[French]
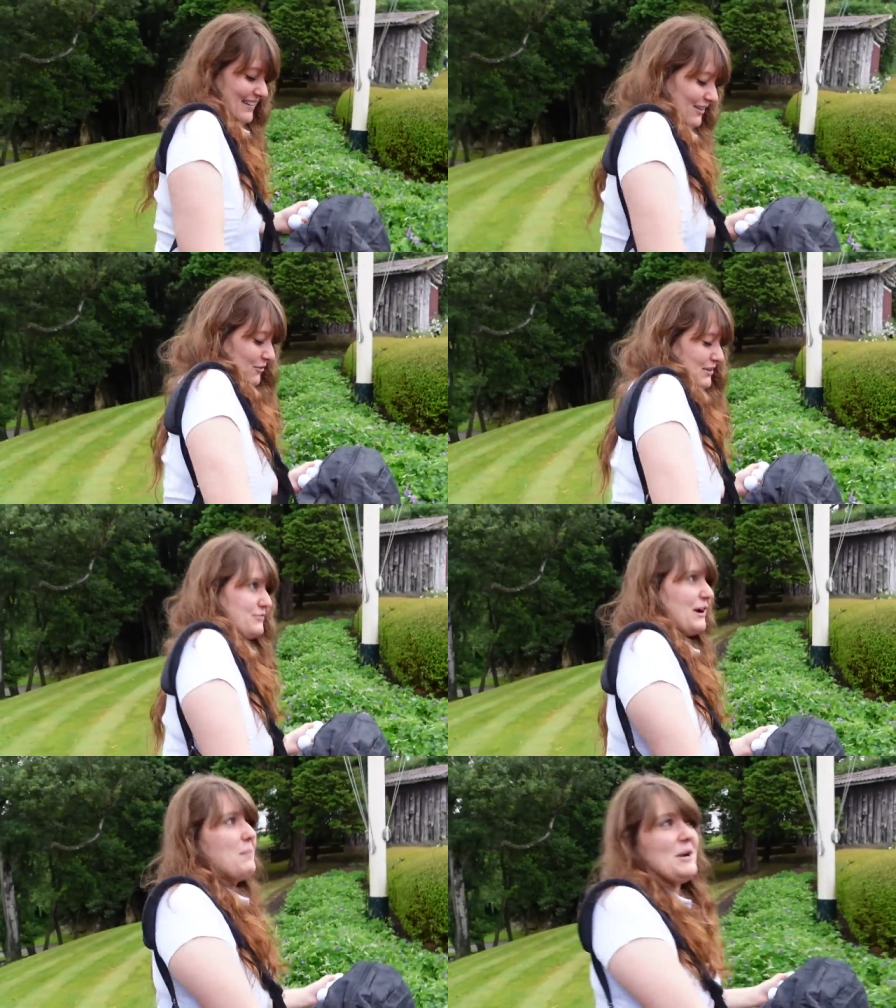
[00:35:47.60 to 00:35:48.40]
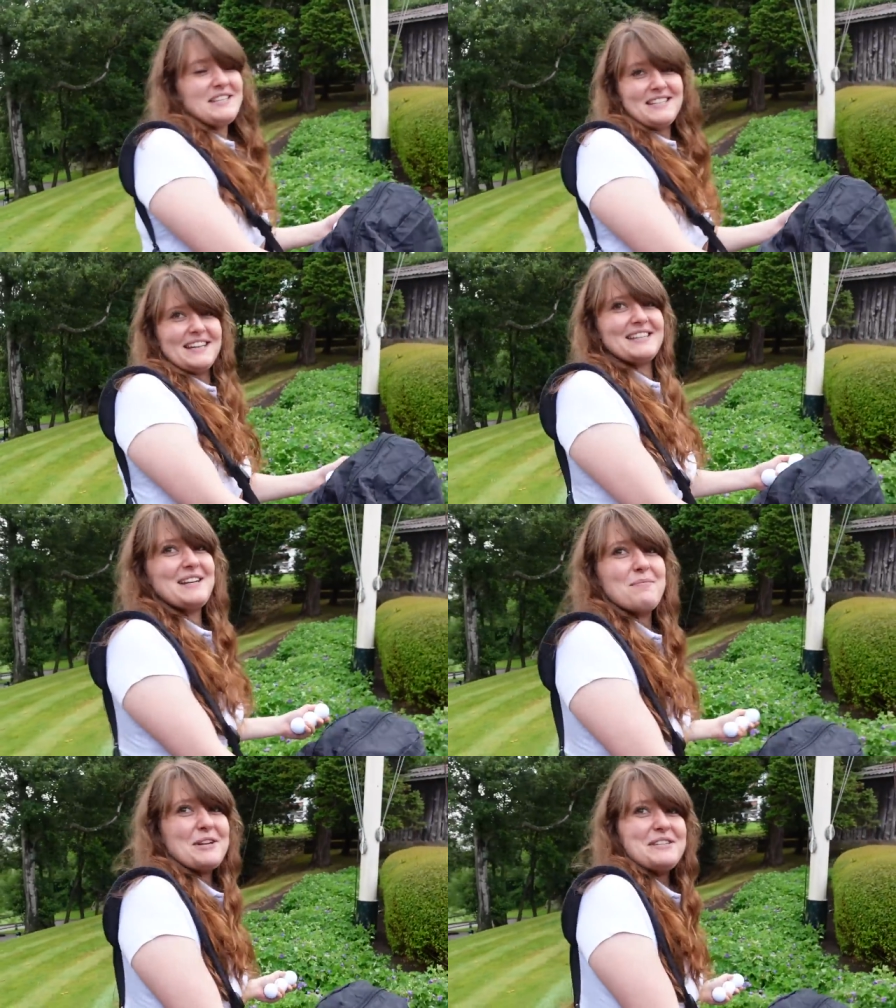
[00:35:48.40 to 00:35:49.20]
on va se faire plaisir, c'est
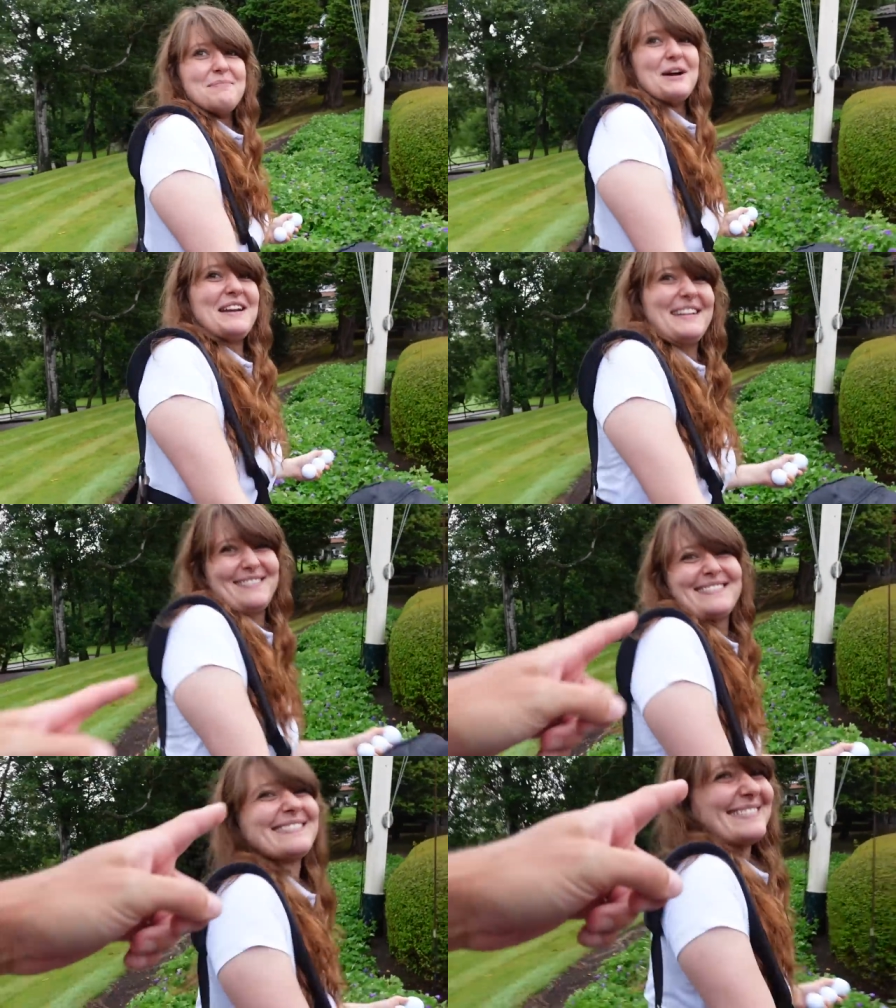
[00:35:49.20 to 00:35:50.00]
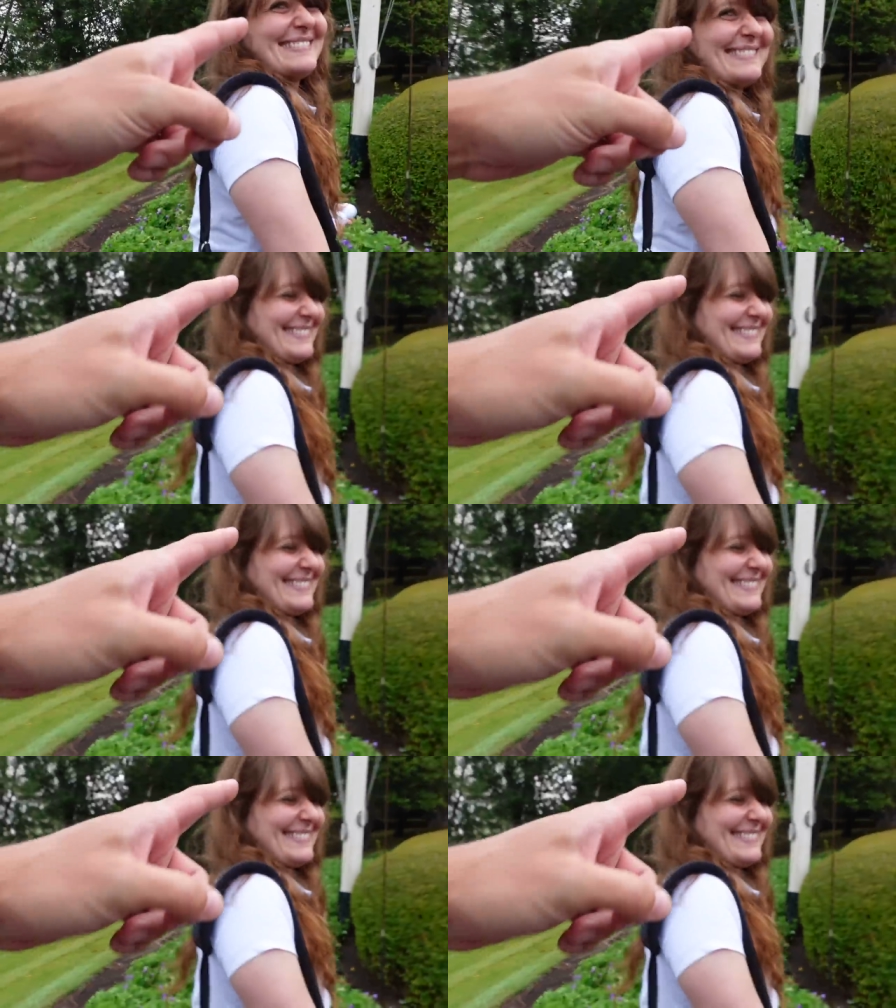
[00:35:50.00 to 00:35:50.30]
le principal. Ah, j'aime